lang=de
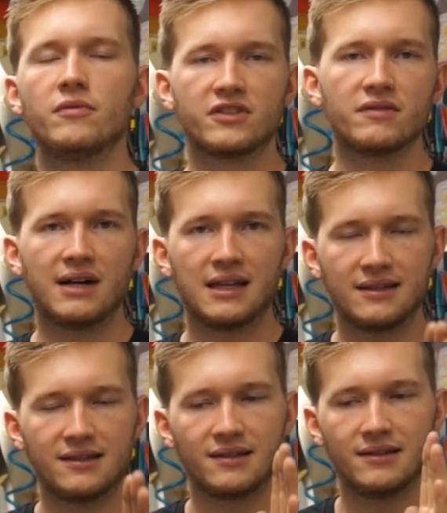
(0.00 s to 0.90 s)
15
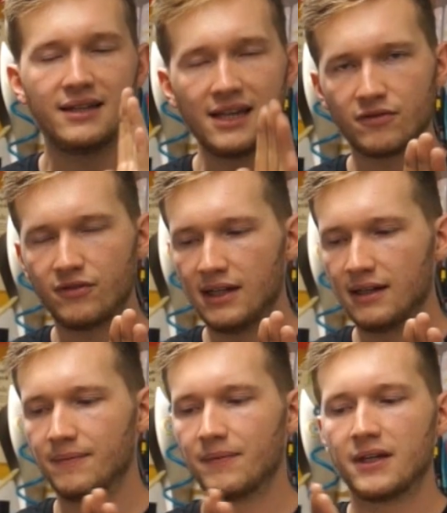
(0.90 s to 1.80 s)
Watt ist nicht
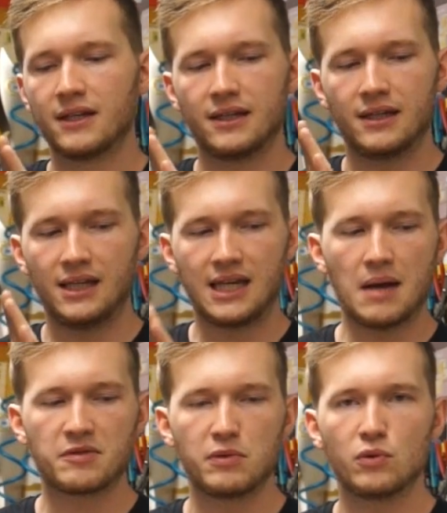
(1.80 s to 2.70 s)
viel.
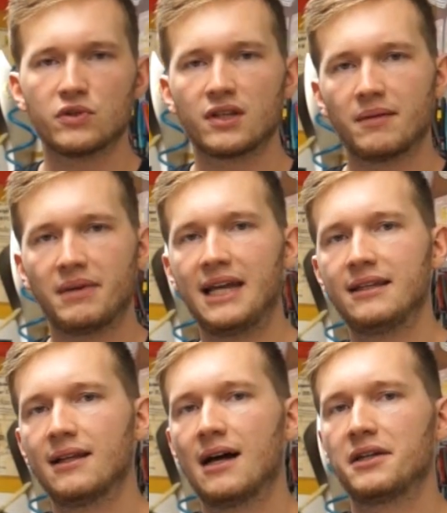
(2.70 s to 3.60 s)
Ich habe es mit unserem
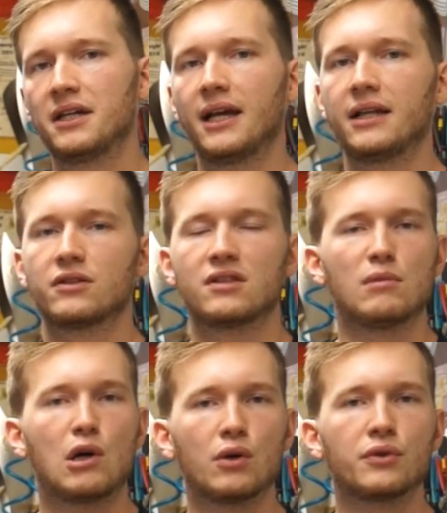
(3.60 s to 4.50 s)
Handyladegerät aus
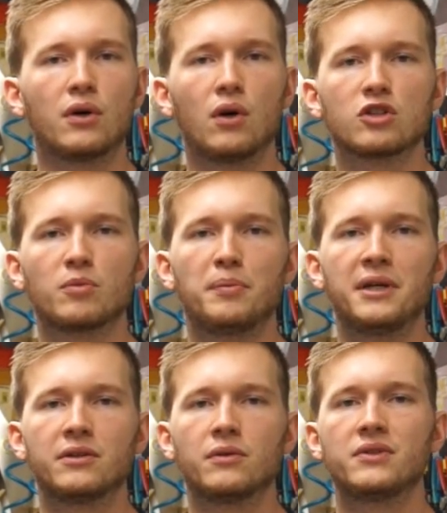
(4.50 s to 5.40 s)
dem Auto
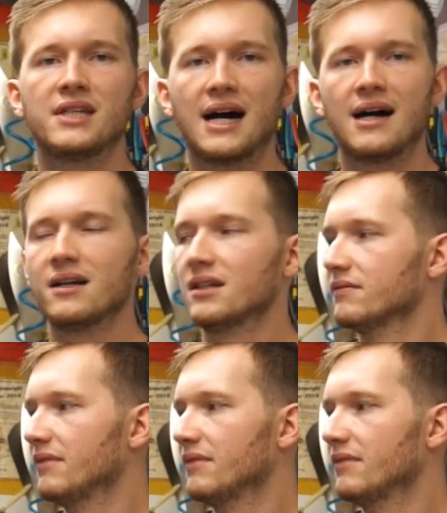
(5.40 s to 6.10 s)
ausprobiert und ja,